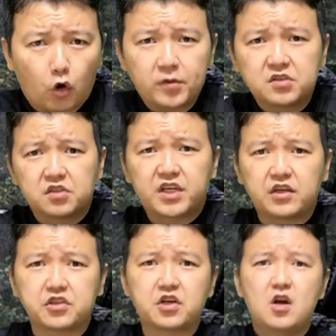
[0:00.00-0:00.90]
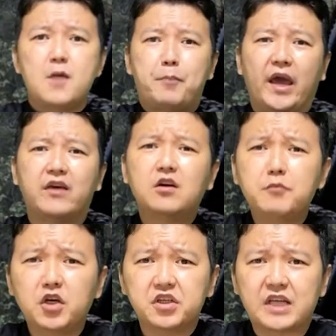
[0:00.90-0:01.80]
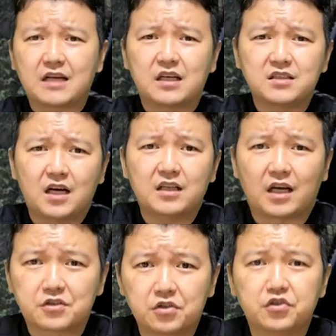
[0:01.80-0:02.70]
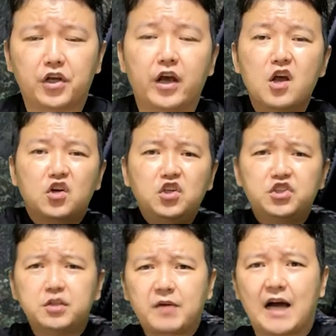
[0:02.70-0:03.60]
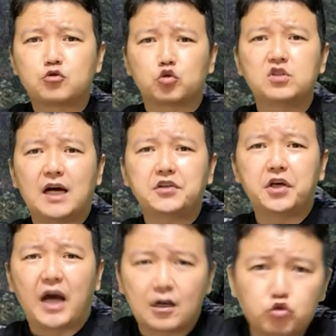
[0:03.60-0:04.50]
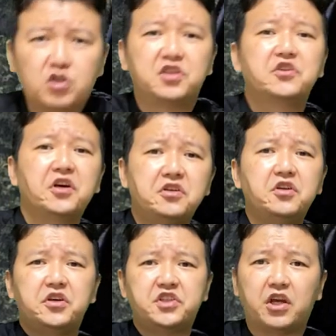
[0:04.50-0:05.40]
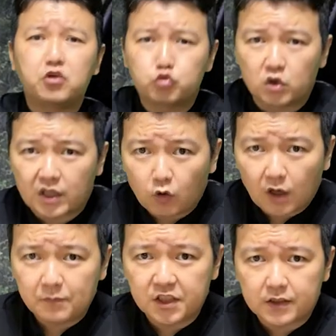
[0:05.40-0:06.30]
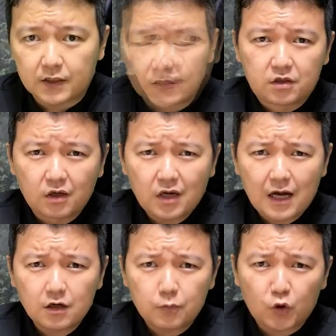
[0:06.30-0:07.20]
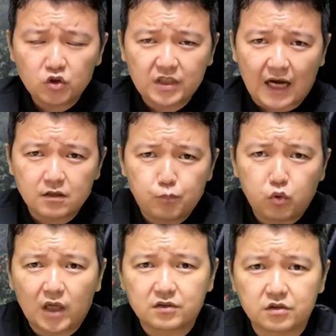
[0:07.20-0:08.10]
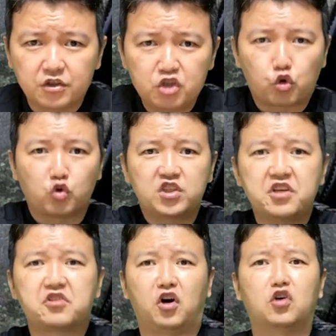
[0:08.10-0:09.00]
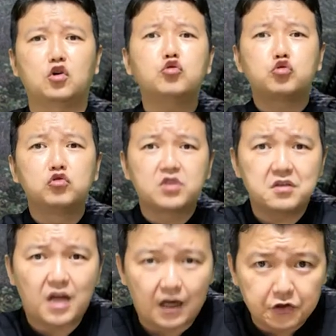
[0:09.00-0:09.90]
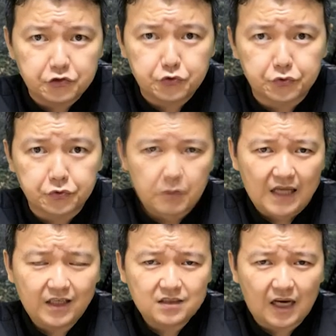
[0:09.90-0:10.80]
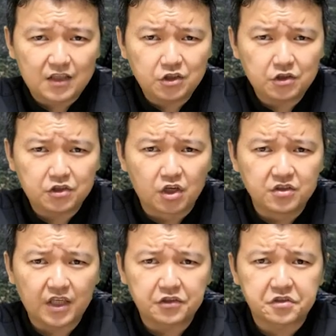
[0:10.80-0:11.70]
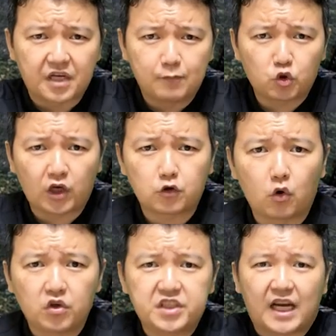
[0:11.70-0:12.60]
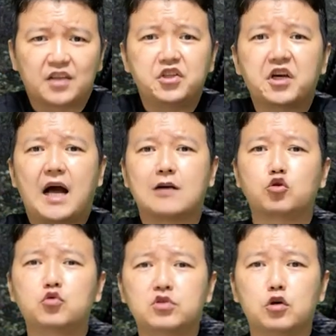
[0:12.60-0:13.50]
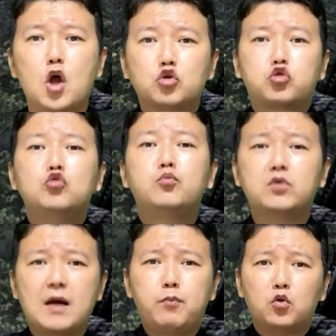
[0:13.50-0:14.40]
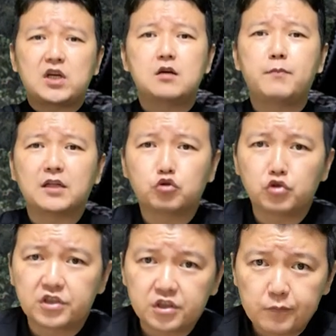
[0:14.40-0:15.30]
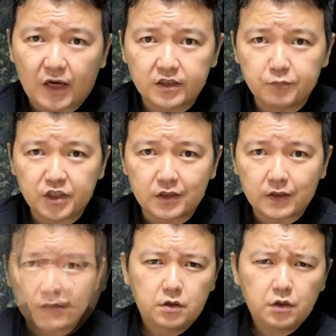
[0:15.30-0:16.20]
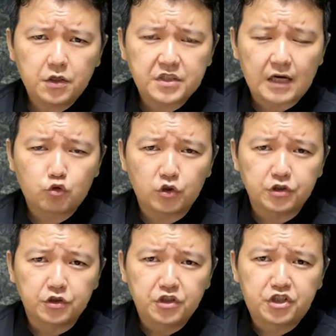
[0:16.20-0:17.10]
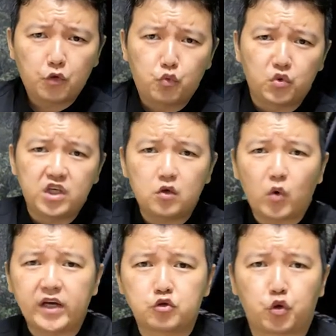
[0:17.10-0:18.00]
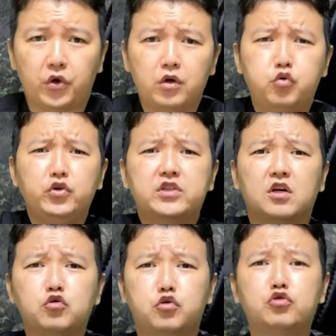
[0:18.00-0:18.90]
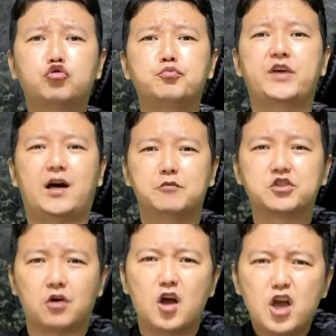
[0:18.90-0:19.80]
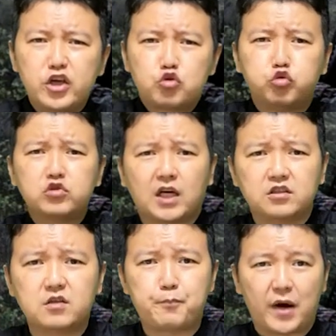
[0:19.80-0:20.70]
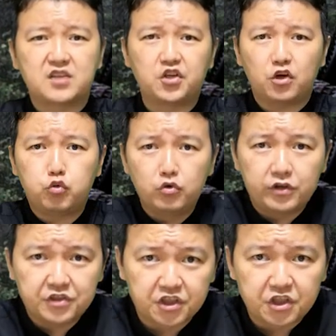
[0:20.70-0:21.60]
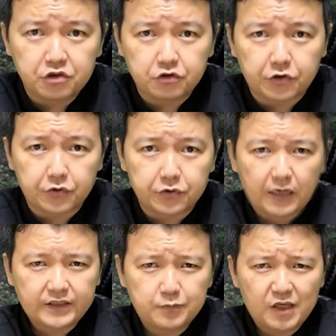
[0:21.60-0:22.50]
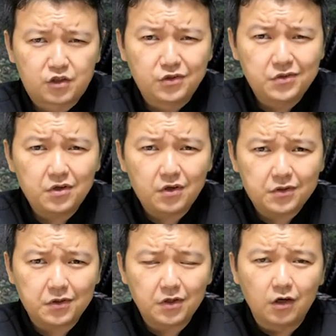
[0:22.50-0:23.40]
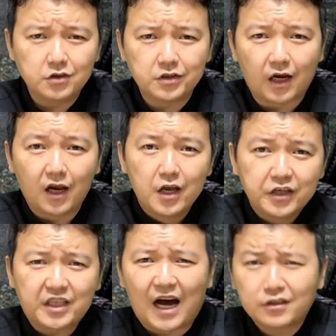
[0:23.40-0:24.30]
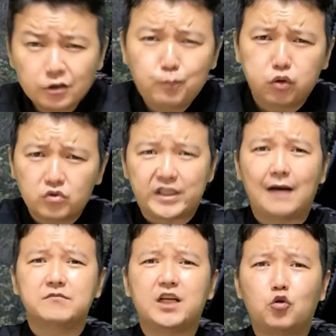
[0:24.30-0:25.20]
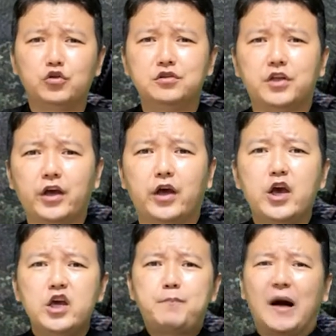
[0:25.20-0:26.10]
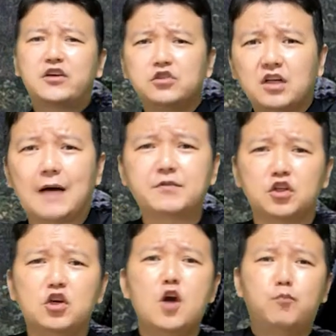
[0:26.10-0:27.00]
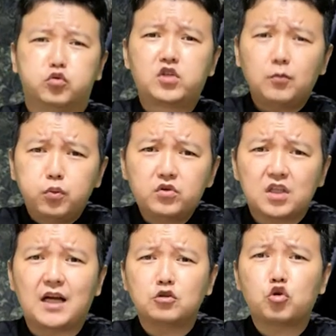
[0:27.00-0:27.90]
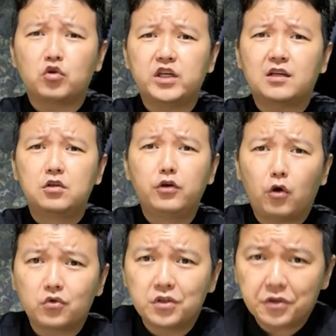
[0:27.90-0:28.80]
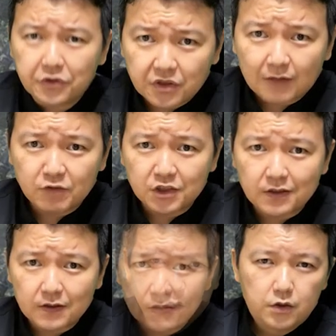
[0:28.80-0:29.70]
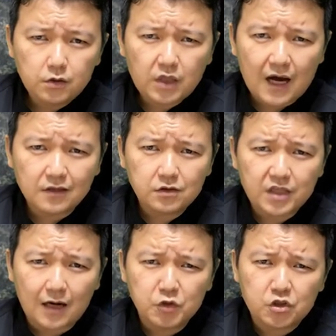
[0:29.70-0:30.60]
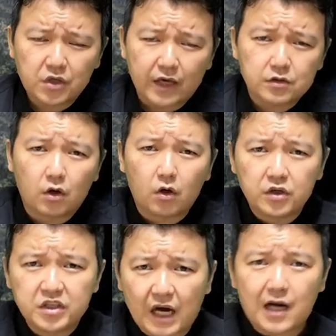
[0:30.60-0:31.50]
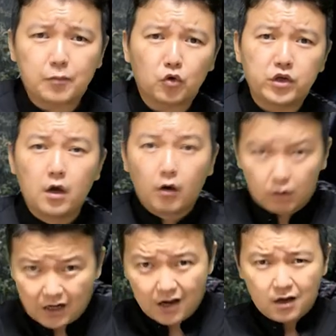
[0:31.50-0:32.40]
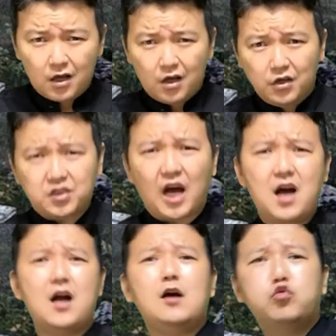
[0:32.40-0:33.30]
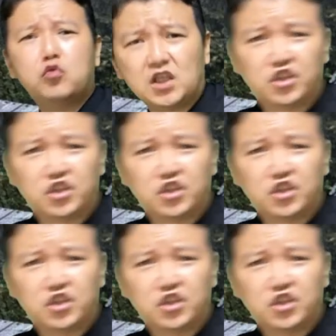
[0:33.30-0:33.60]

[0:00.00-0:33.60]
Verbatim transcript: 요번 전쟁에서 100여 명이 사상자가 났었는데 그 집 가족들한테 아주 크게 크게 챙겨주었다고 합니다. 그러한 걸 보는 다른 부하들은 이조직이 더더욱 충성을 하겠죠. 만약 자기들이 전쟁에서 잘못돼도 이 자기네 가족들은 충분한 보상을 받을 수 있으니 말입니다. 그렇게 짱조리는 이제 위와의 최후의 전투를 준비하면서 이 군사들을 빡시게 훈련시키는데요. 하지만 그러던 어느 날 이 다들 푹 잠자고 있는데 이 밖에서 갑자기 북적북적하는 소리가 들려오는 거였답니다. 이후 다들 잠에서 깨서 이 나가보니 어라 이 탕알후가